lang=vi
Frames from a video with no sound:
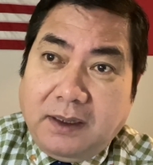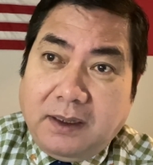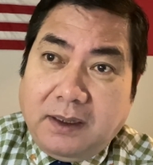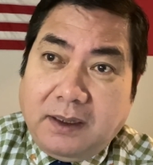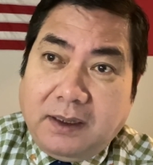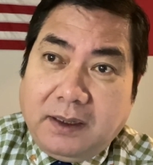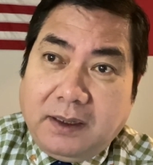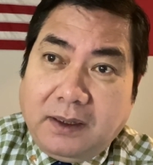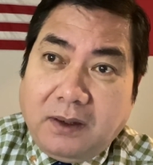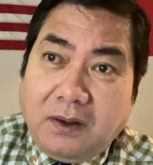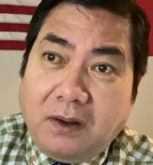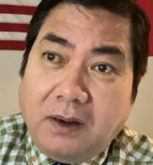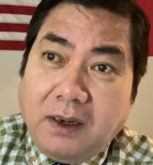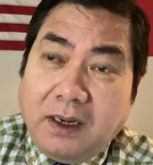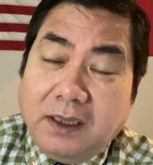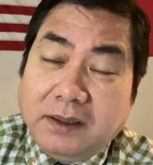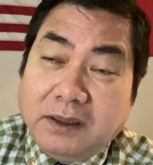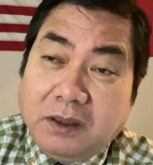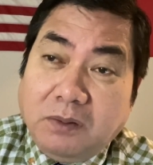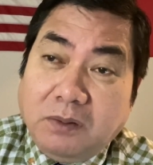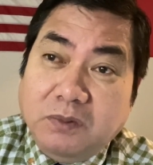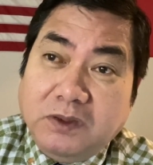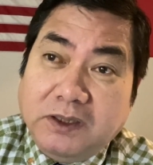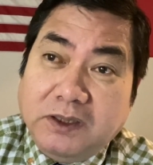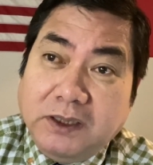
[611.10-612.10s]
Đó là
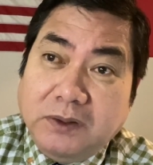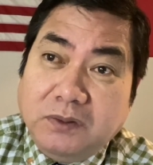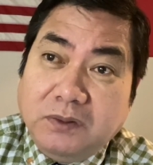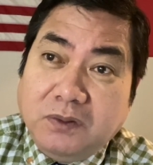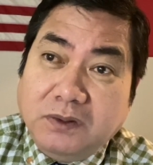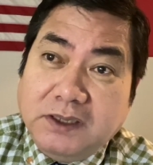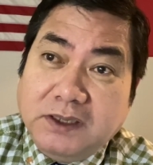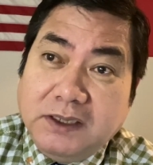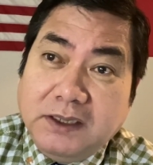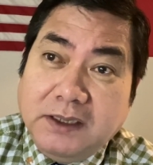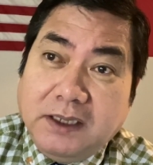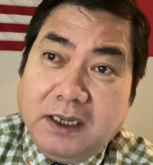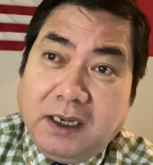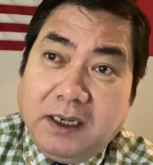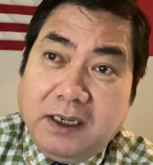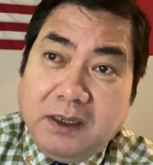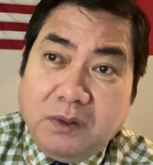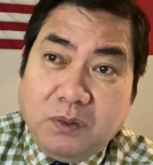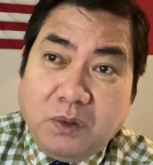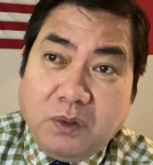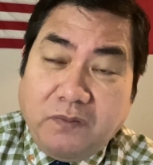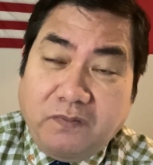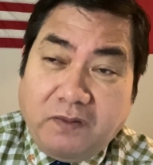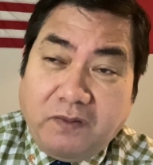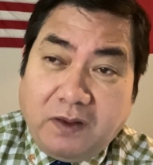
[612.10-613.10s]
thông tin tôi xin gửi đến
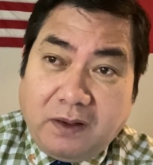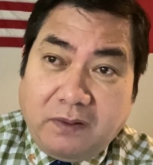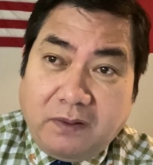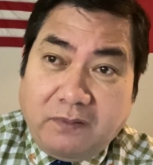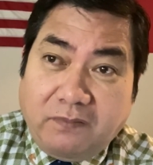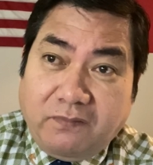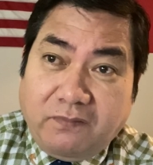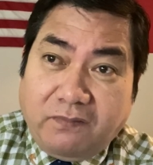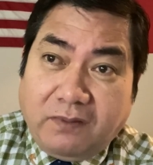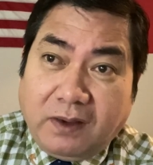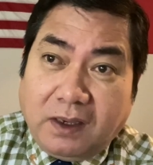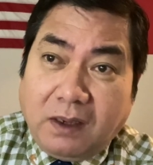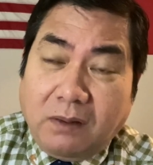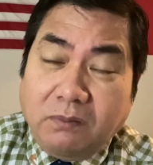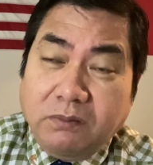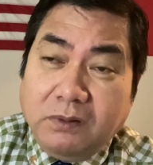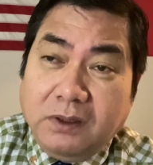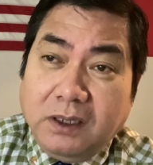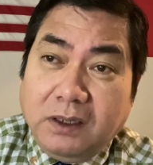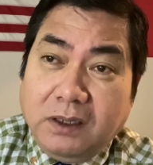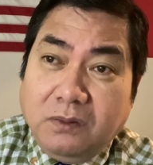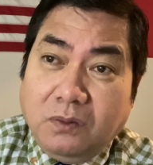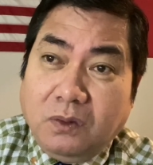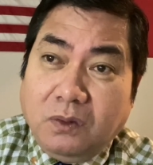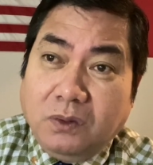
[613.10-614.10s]
quý vị và góc
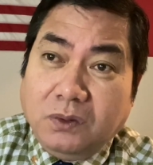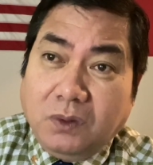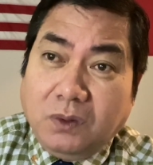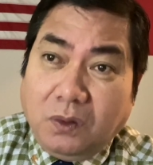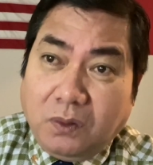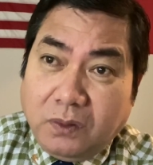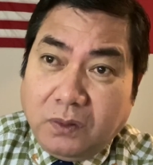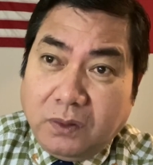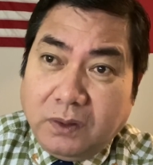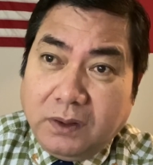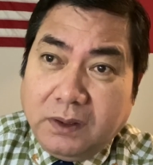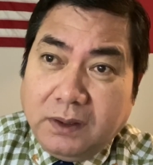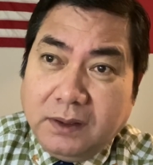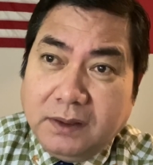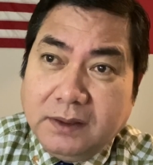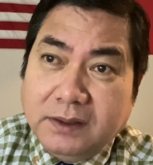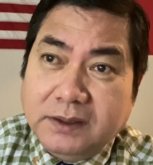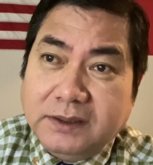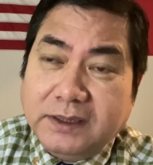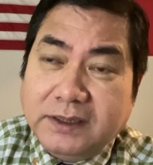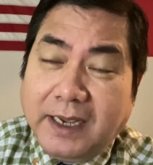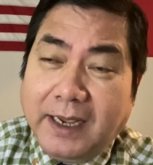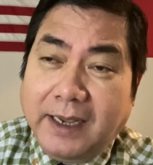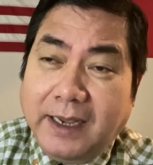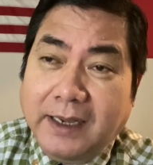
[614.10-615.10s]
nhìn của tôi
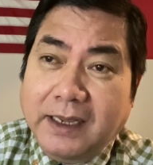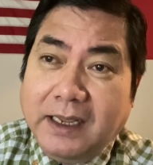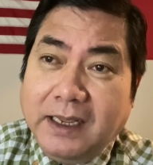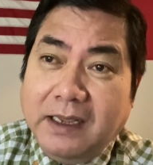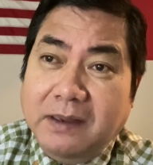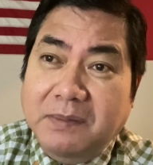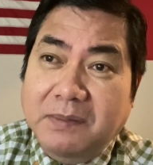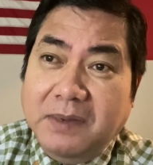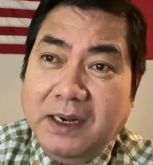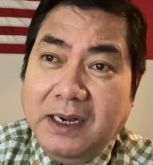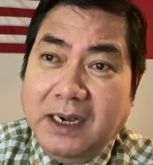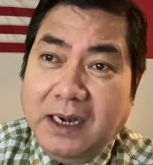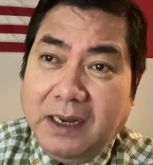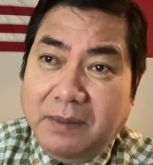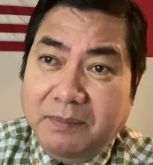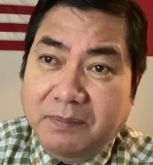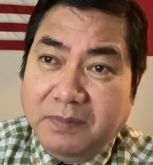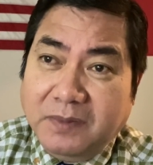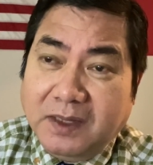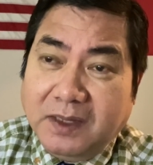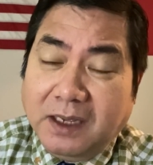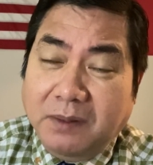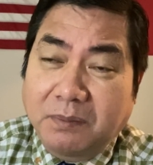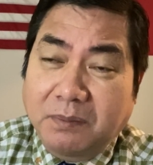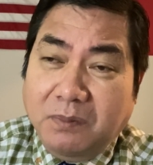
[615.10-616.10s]
sáng ngày 15
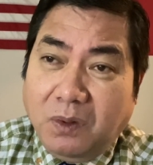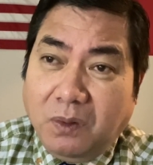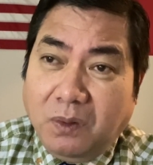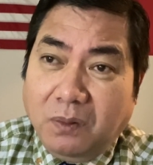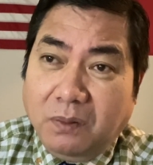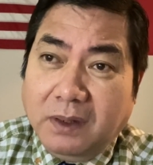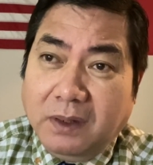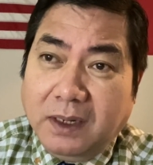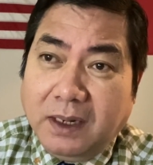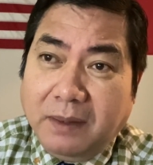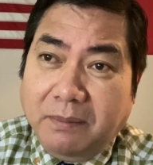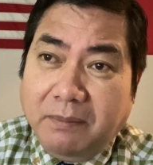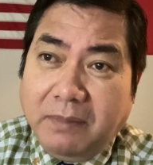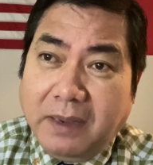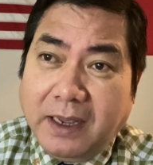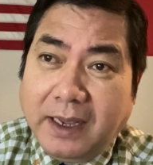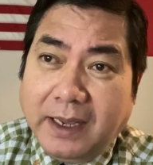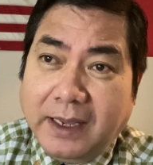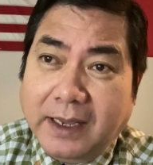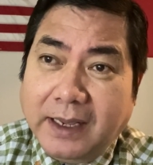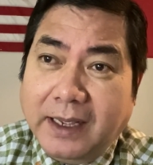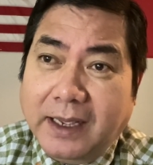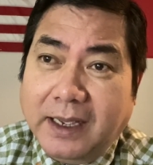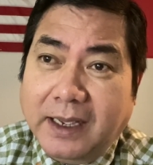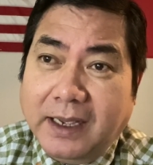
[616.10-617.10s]
tháng 1 năm
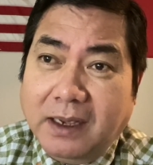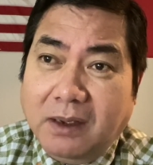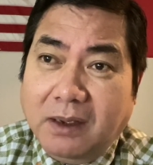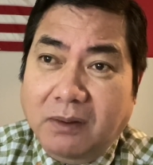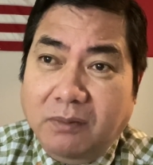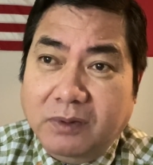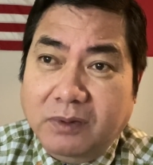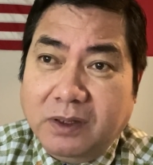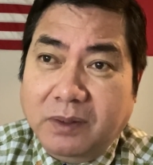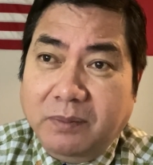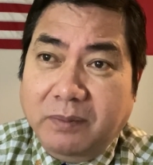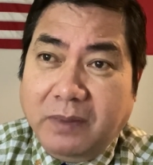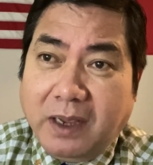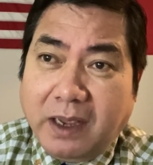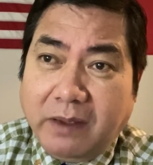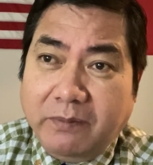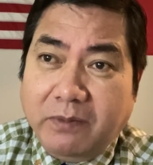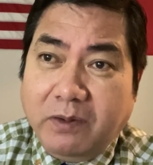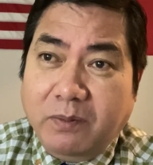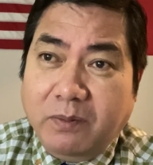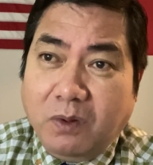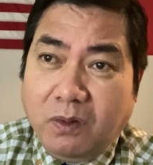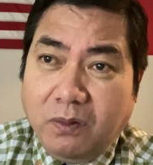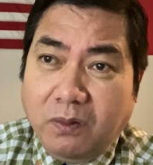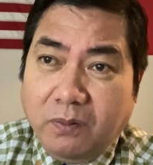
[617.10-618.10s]

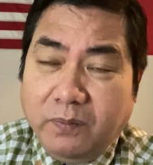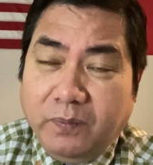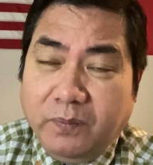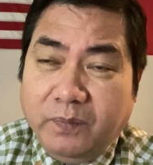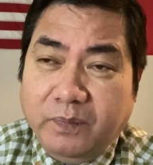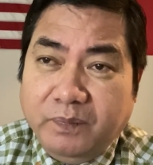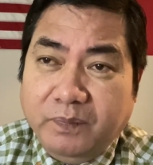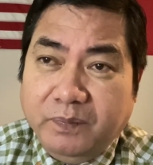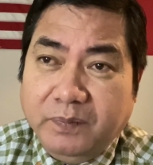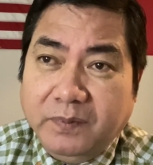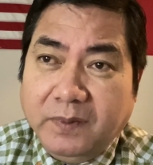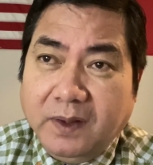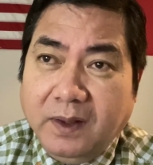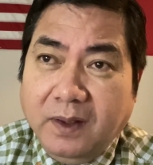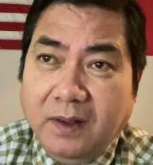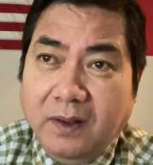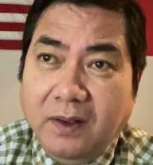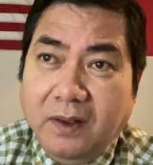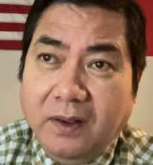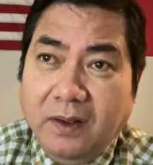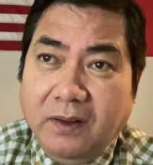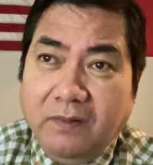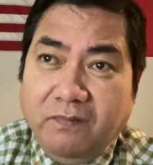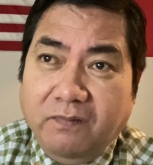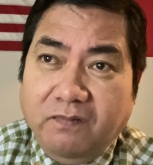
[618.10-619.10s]
2021.
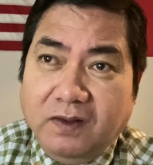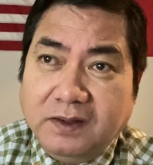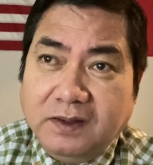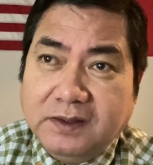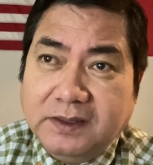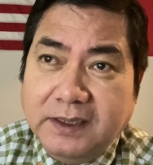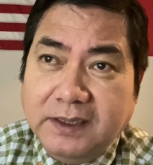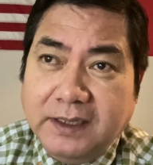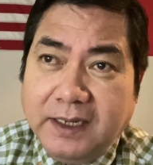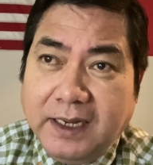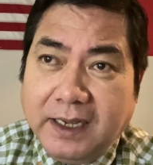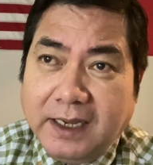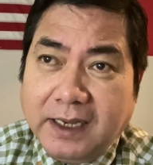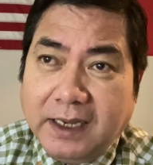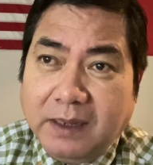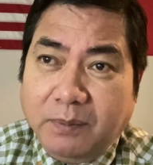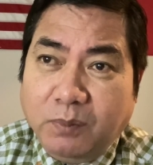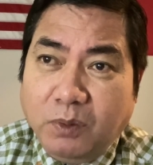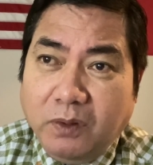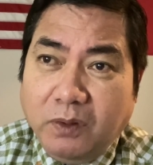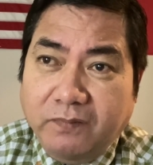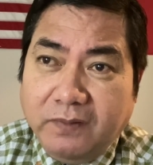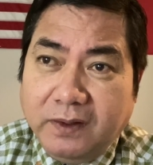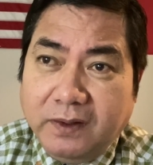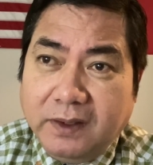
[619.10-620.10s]
Và xin hẹn gặp
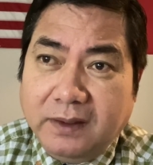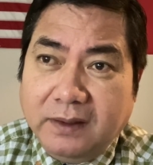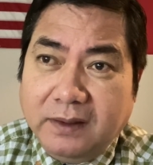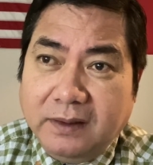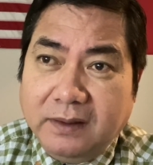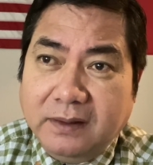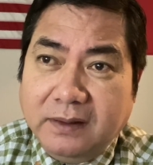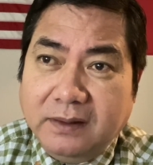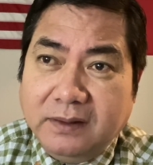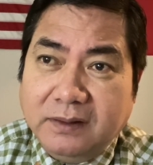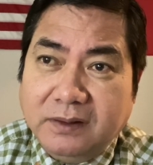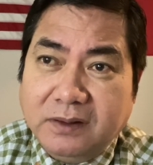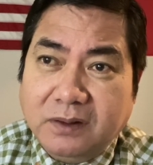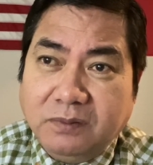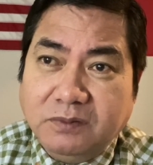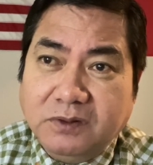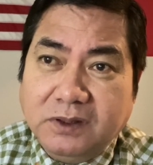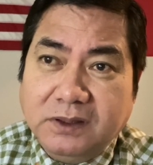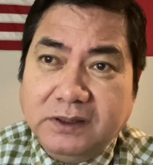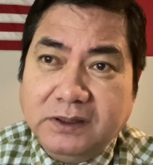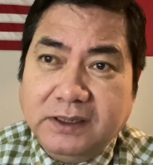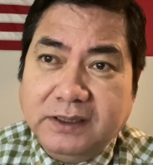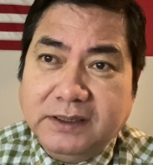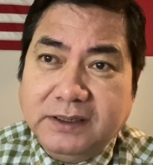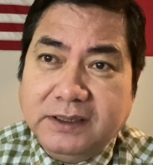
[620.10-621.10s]
quý vị trong
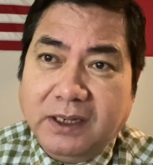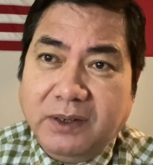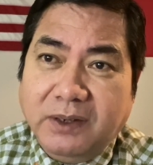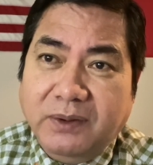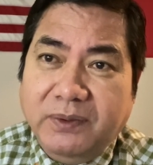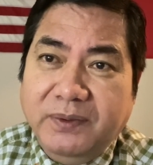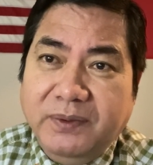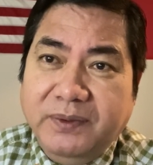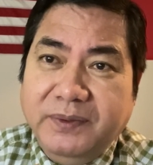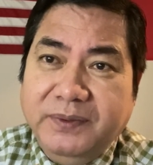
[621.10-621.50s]
chương trình sau.